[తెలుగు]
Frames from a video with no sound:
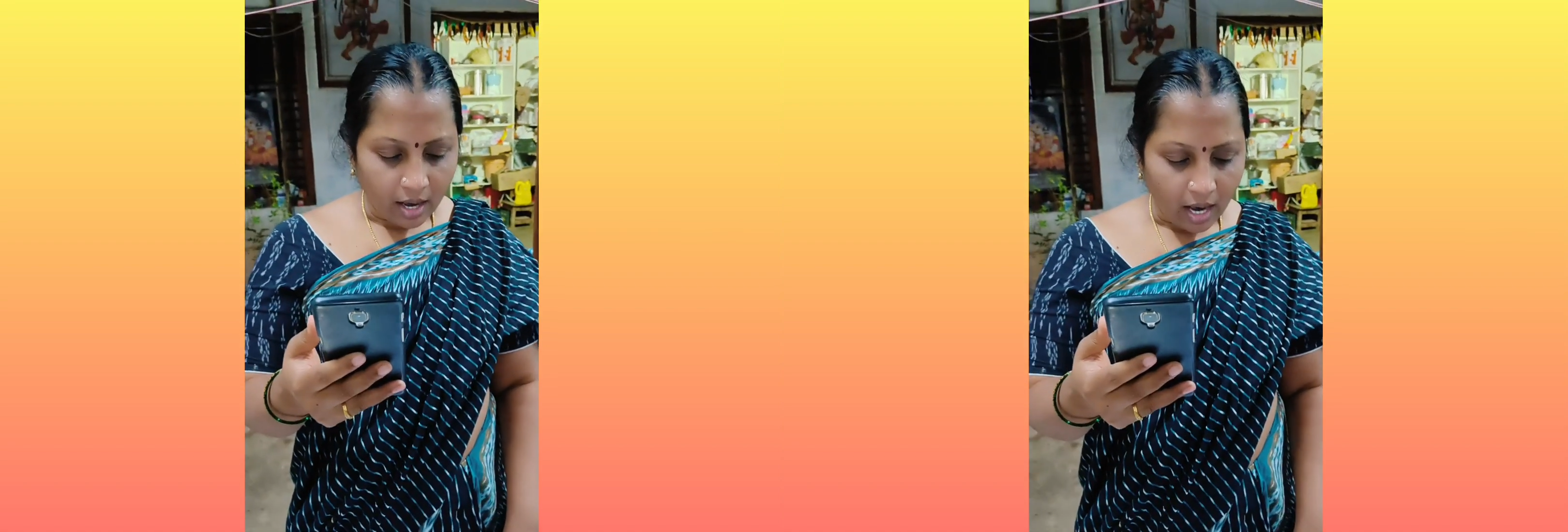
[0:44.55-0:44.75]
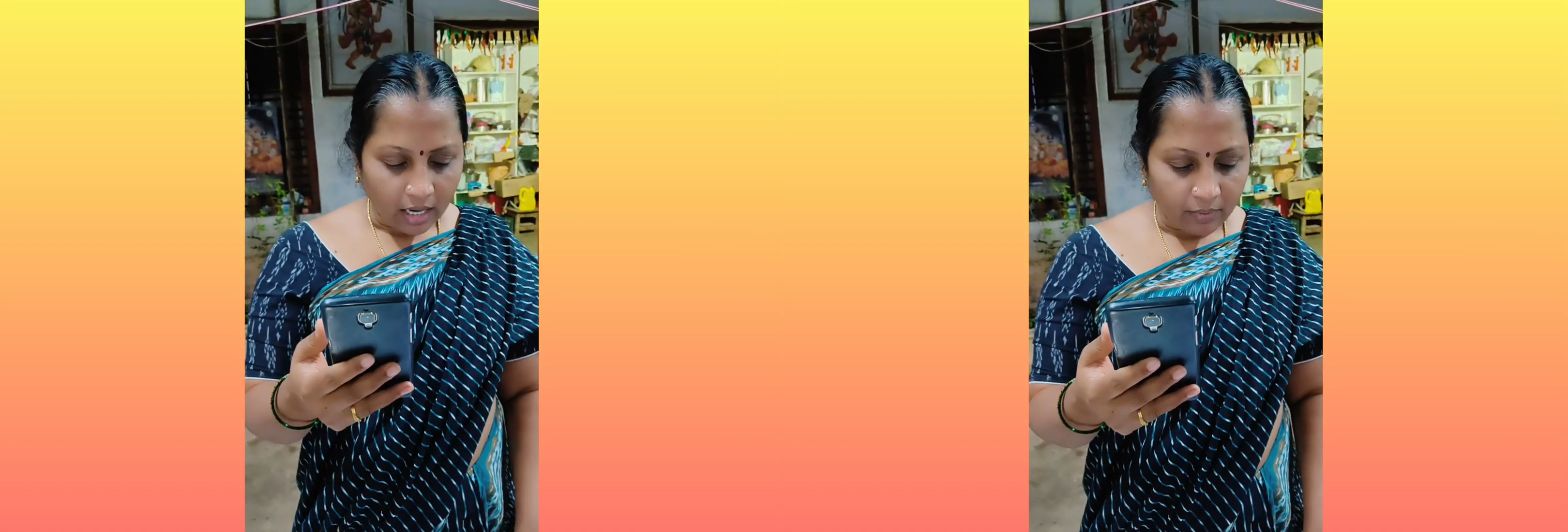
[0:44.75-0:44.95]

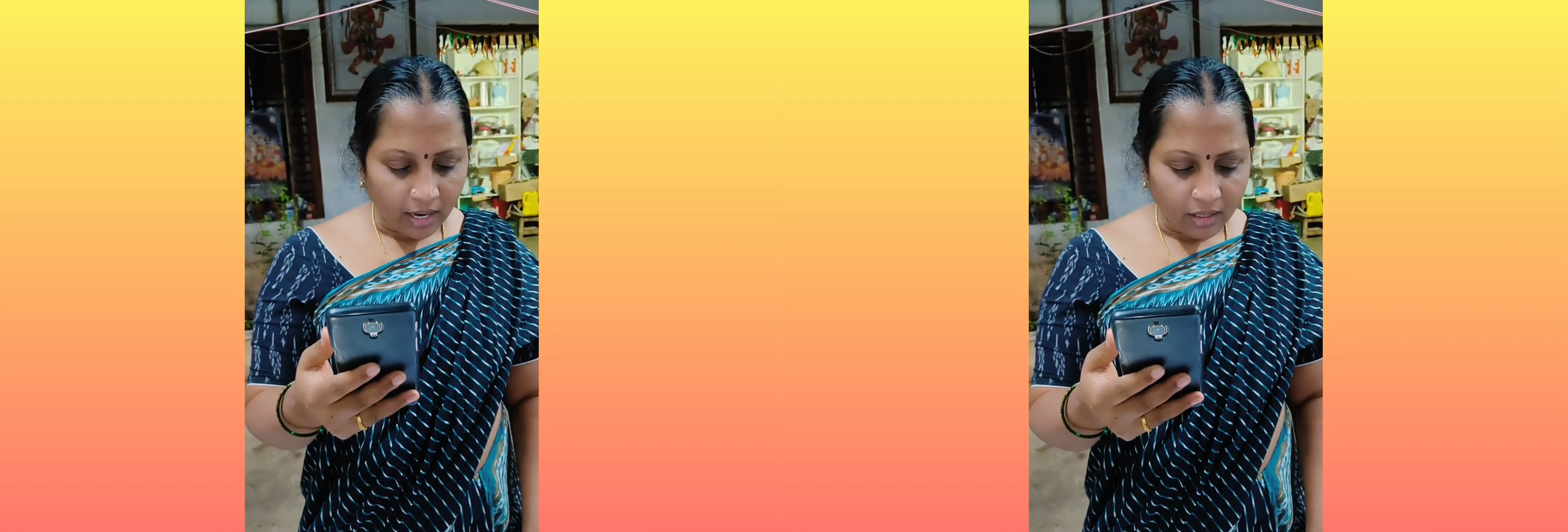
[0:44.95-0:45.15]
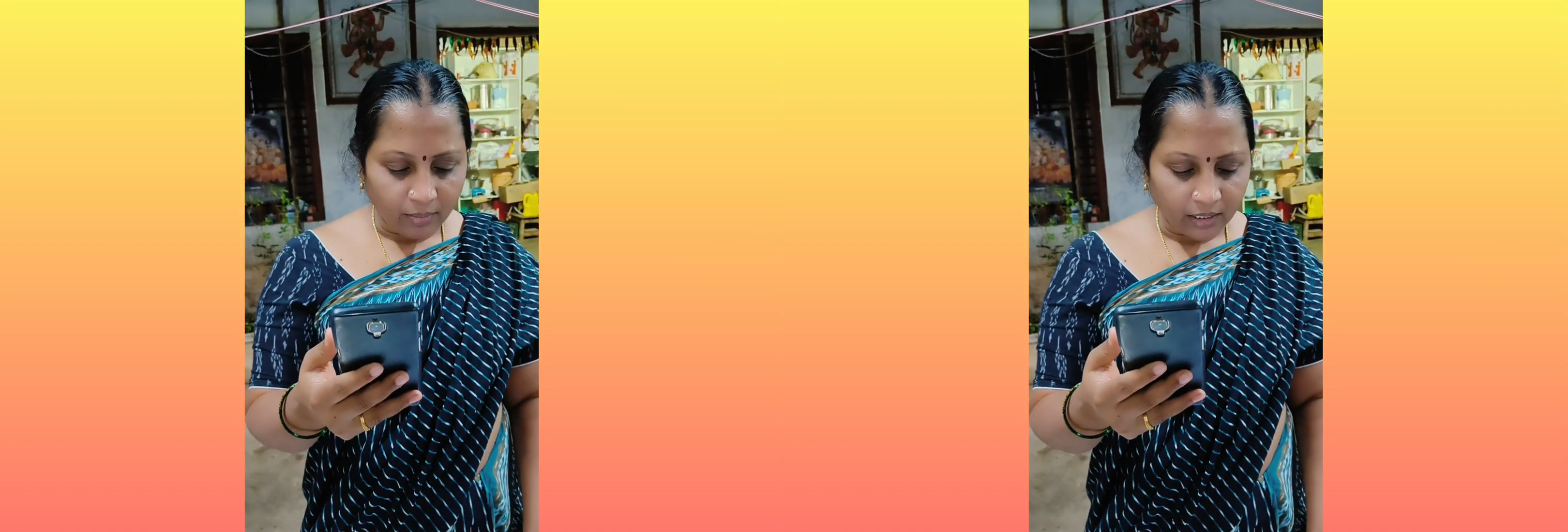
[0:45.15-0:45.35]
అరవై
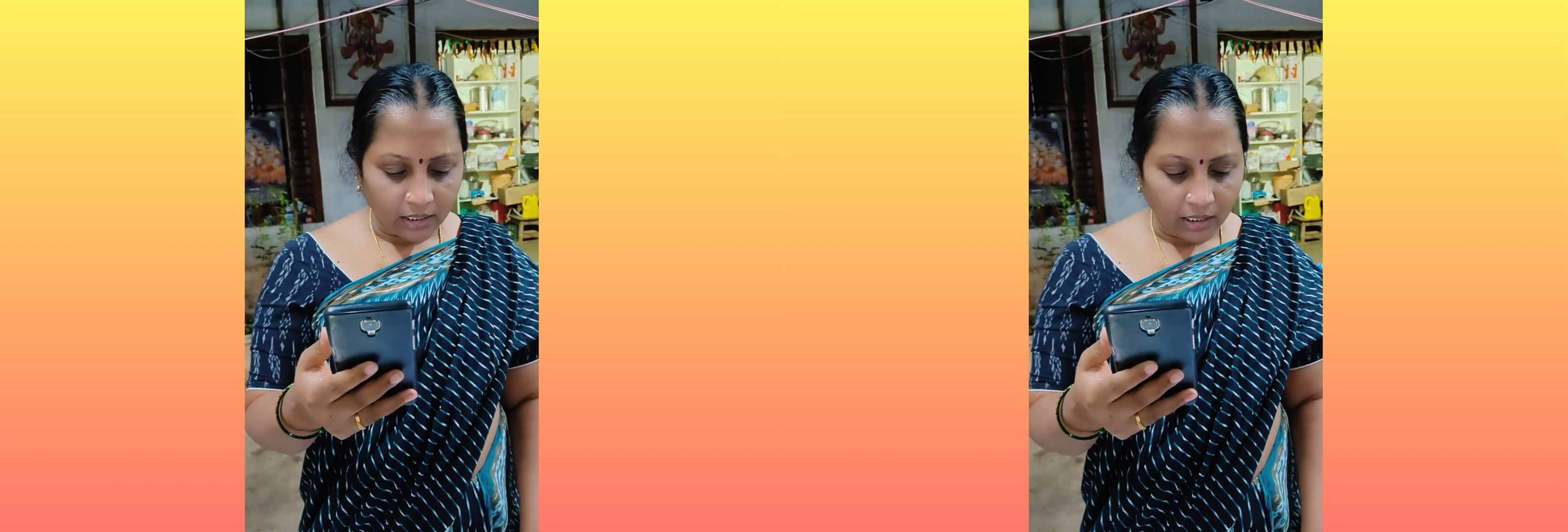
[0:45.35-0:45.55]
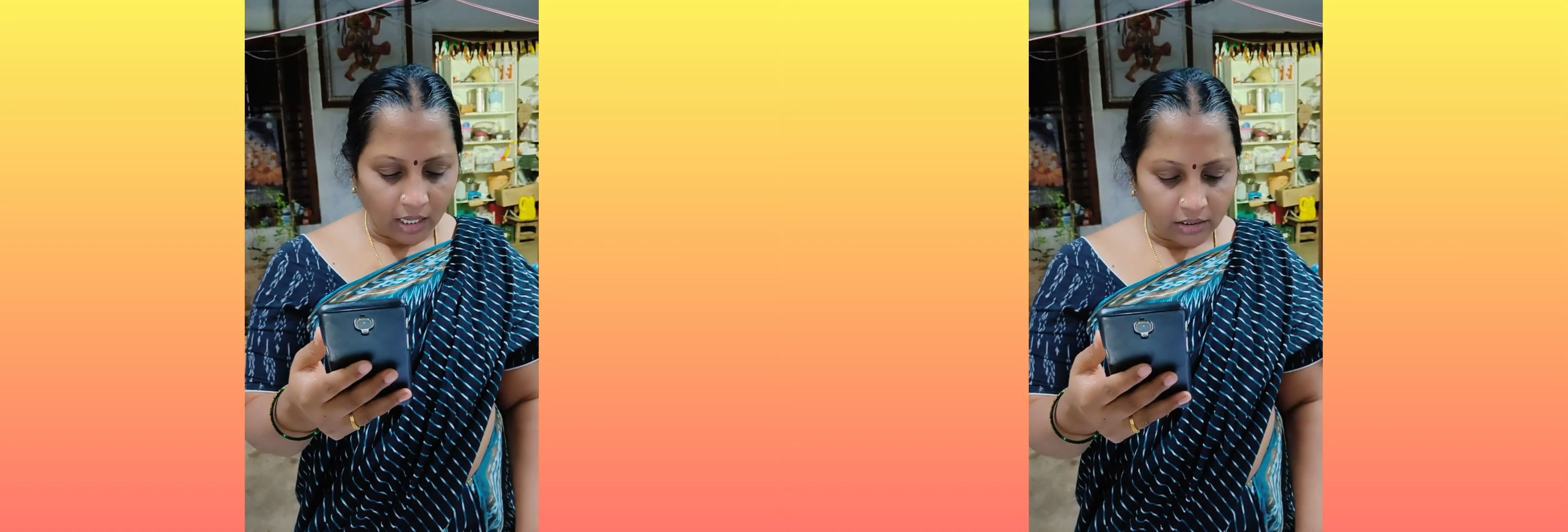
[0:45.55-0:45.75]
ఐదు మంది
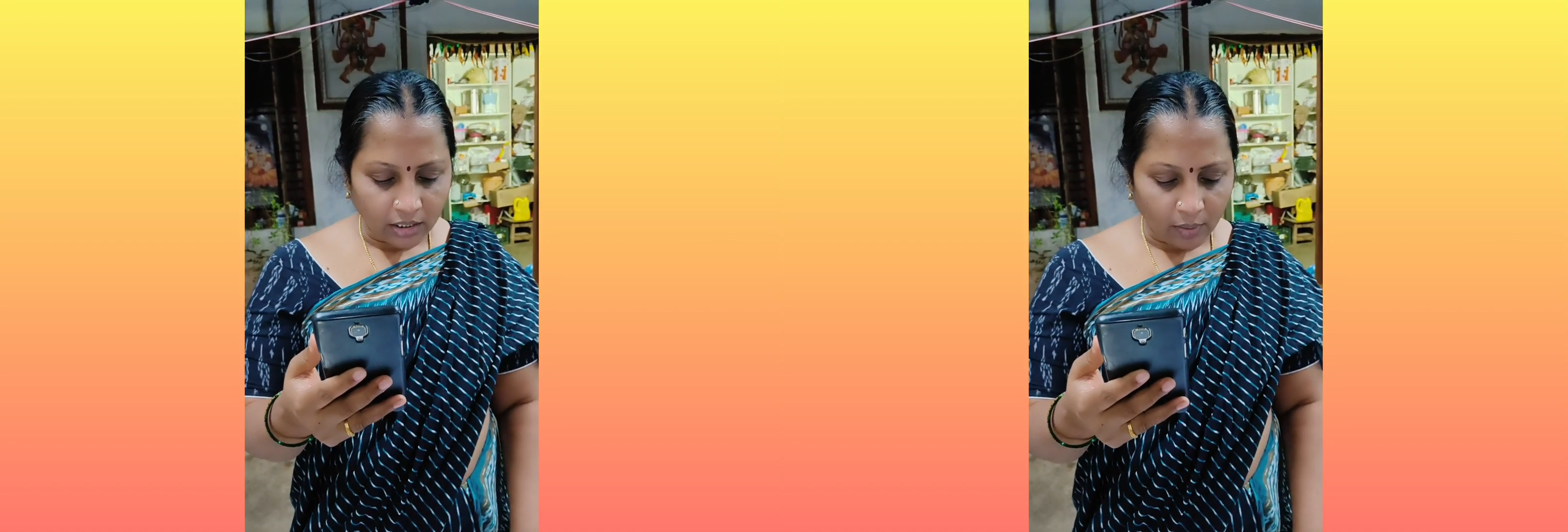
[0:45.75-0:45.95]
నిరాశ